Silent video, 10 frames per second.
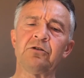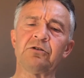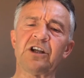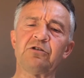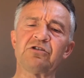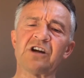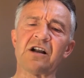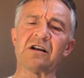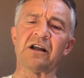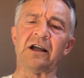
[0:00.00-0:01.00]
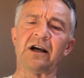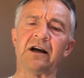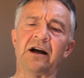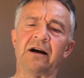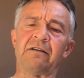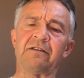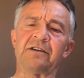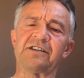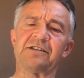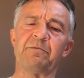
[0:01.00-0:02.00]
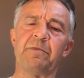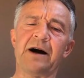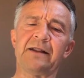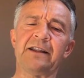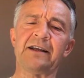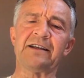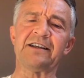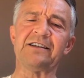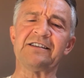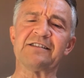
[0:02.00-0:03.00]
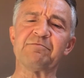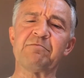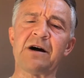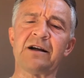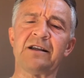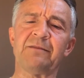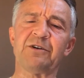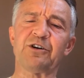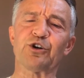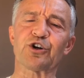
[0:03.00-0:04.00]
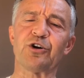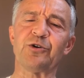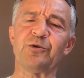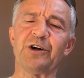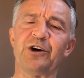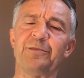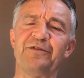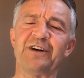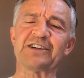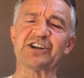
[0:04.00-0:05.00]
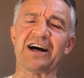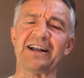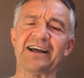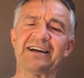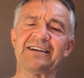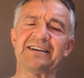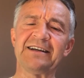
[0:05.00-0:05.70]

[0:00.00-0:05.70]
Do tego czarnej kawy dzbanek i z makiem krągły obważanek.